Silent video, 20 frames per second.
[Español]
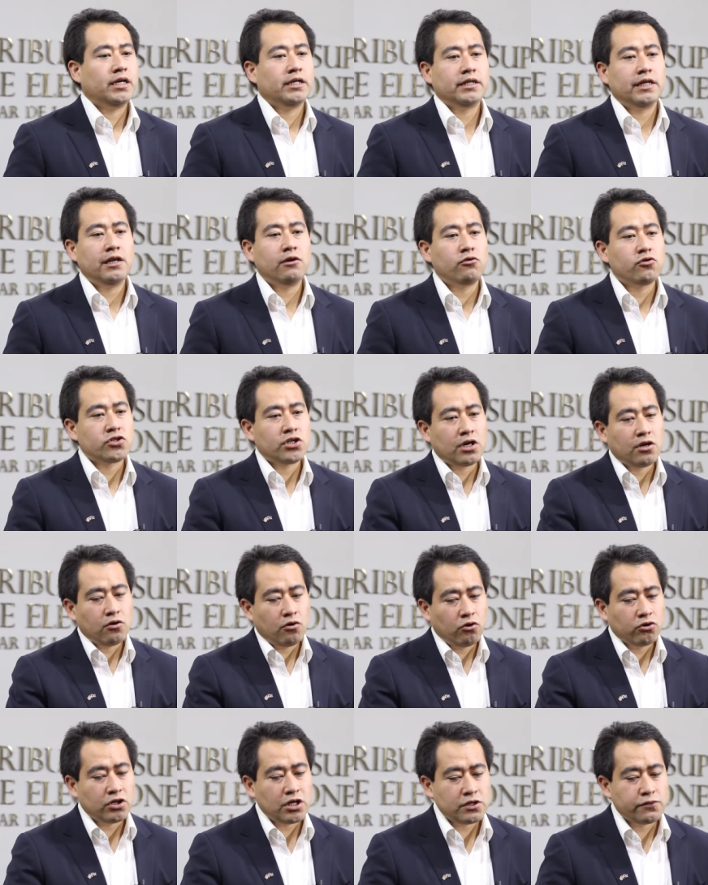tiene que usar
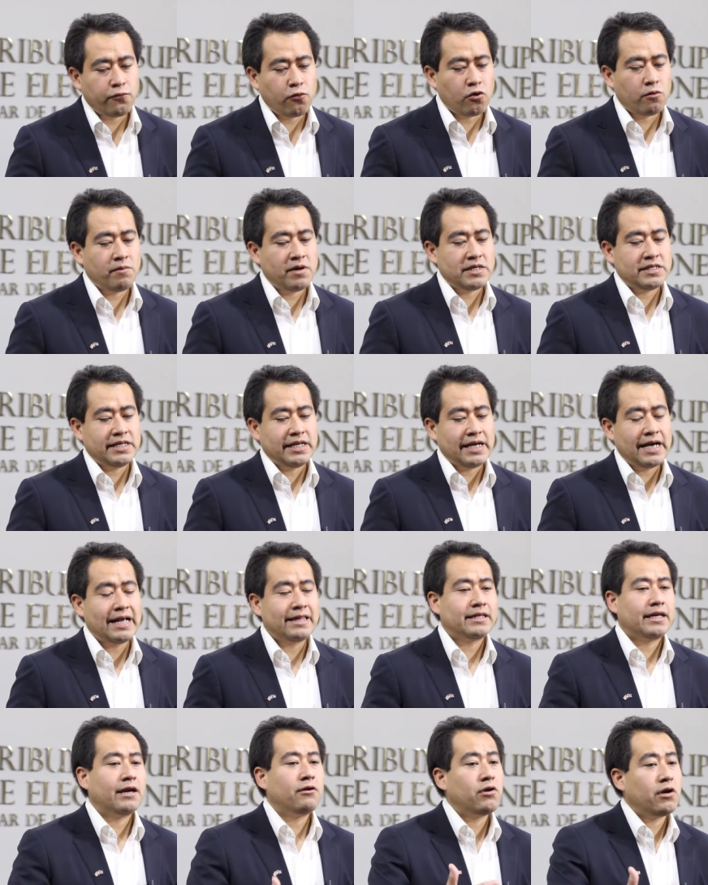otras formas de
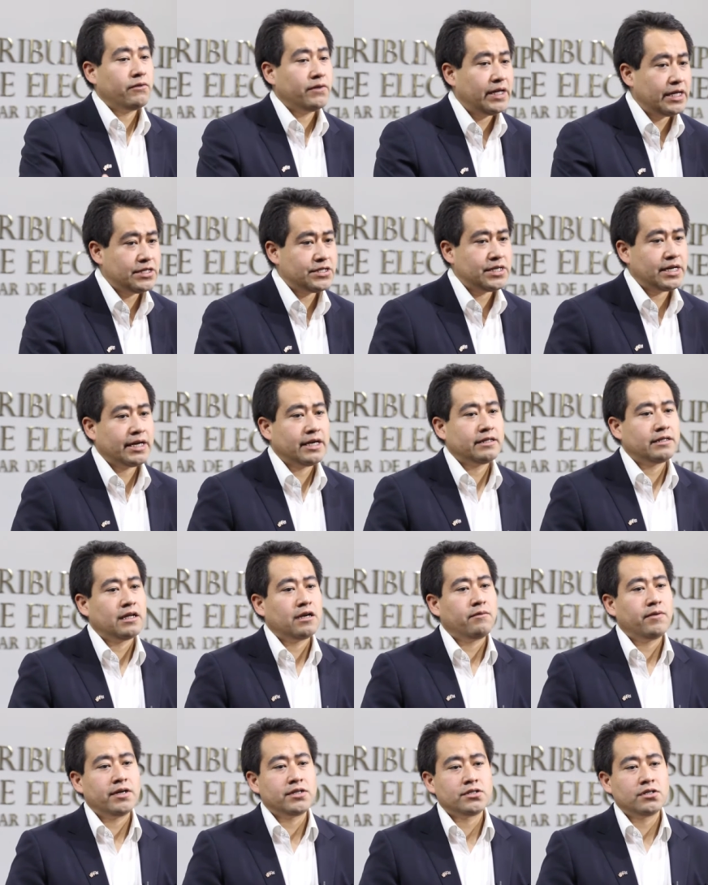atraer una audiencia que
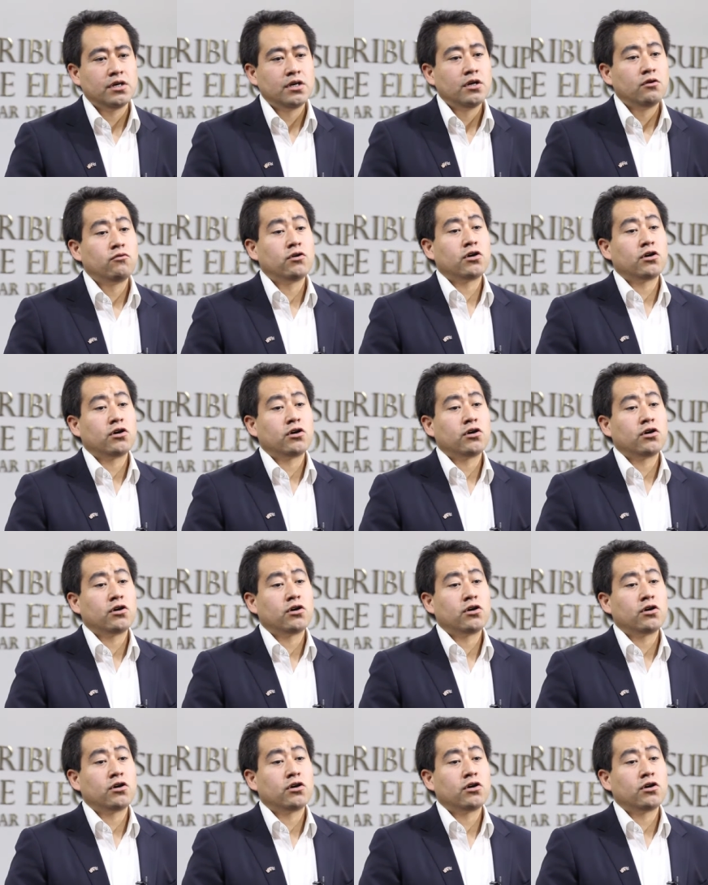tal vez